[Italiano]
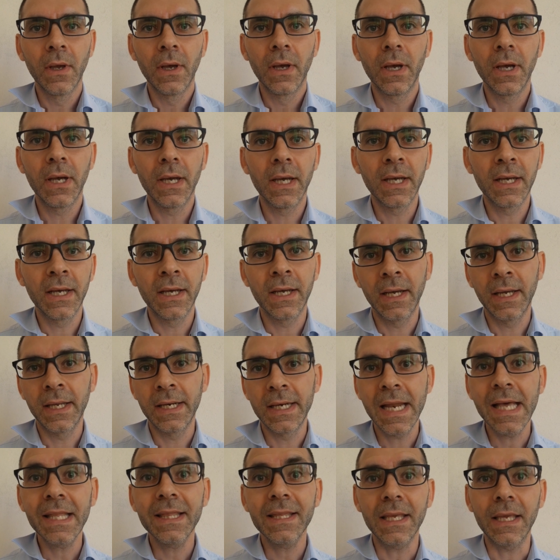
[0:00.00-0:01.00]
eh,
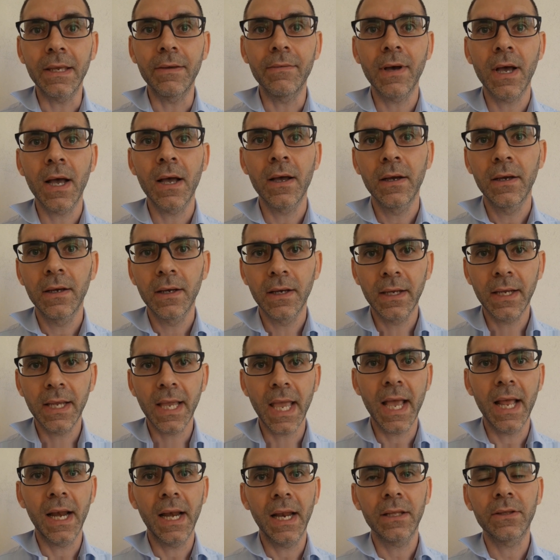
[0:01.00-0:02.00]
nativa
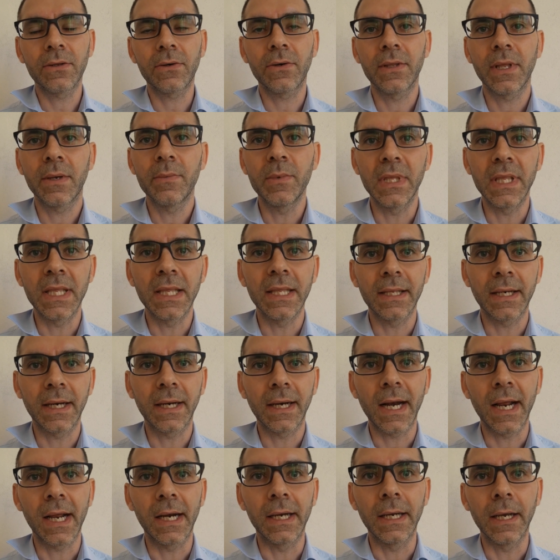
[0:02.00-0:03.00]
che è la trota
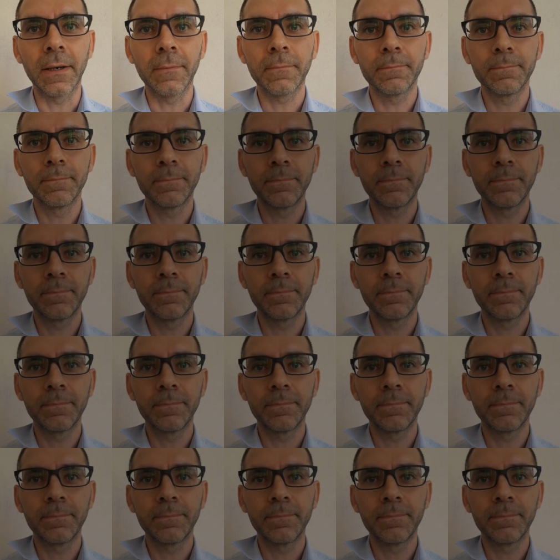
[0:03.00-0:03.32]
mediterranea.